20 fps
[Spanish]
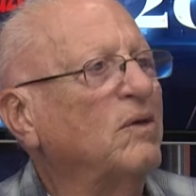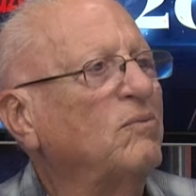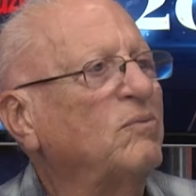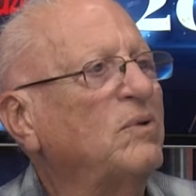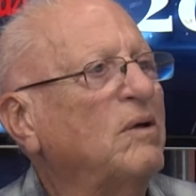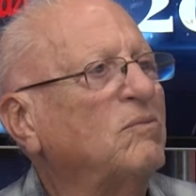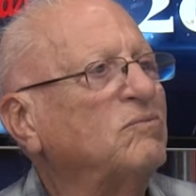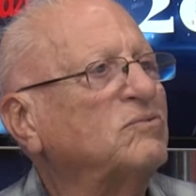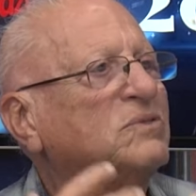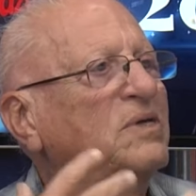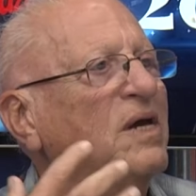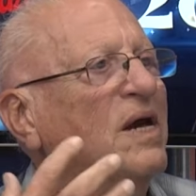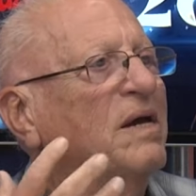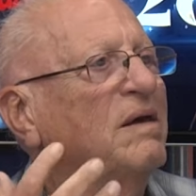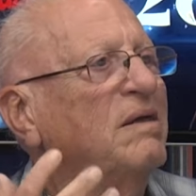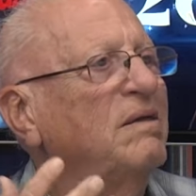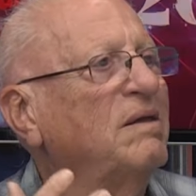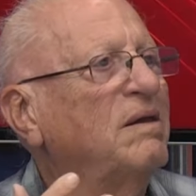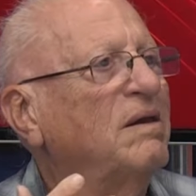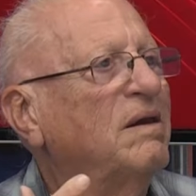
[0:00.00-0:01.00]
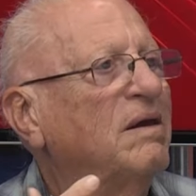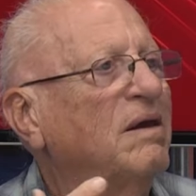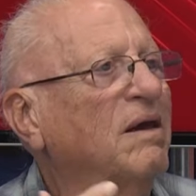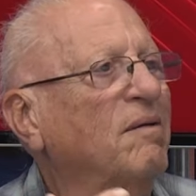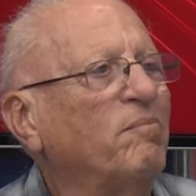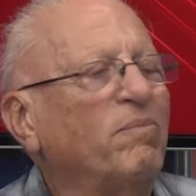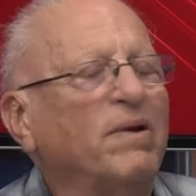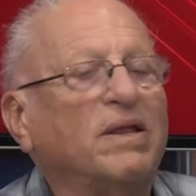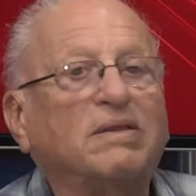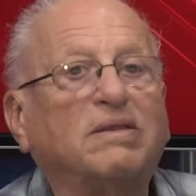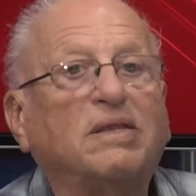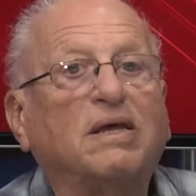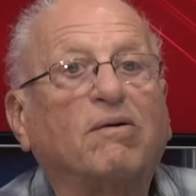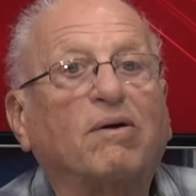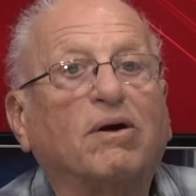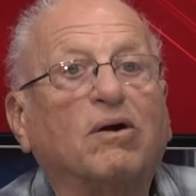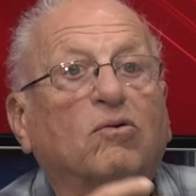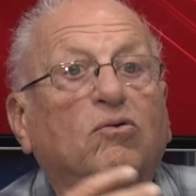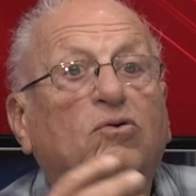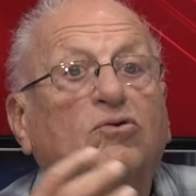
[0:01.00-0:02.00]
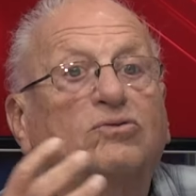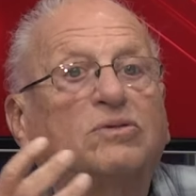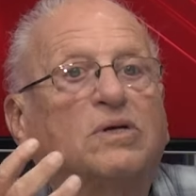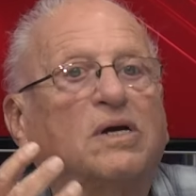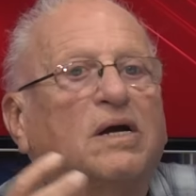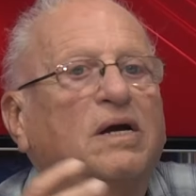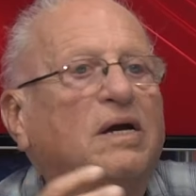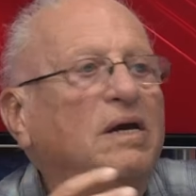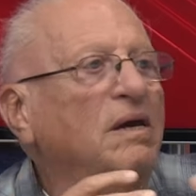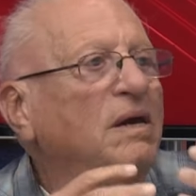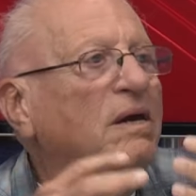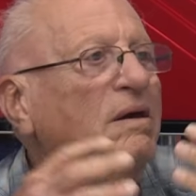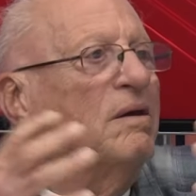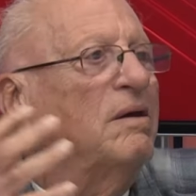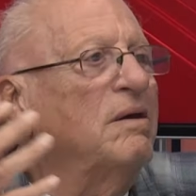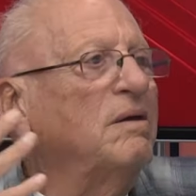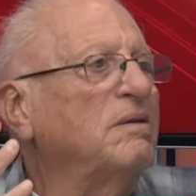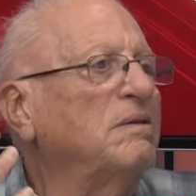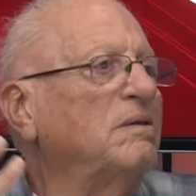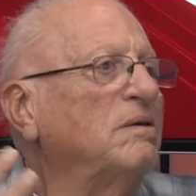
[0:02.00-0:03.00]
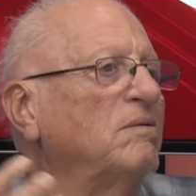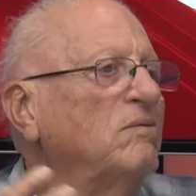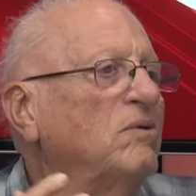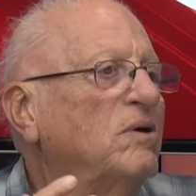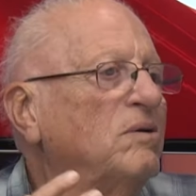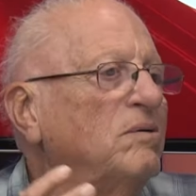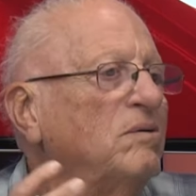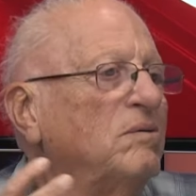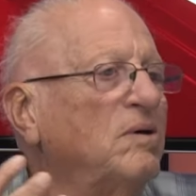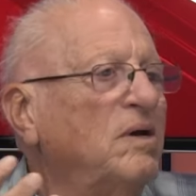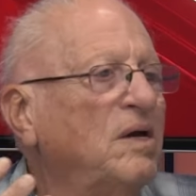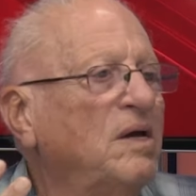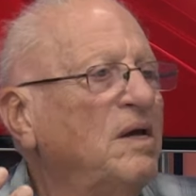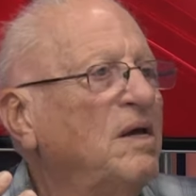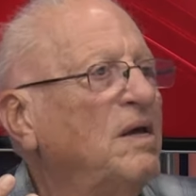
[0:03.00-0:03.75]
de un outsider, que planteaba cosas que, este, bueno,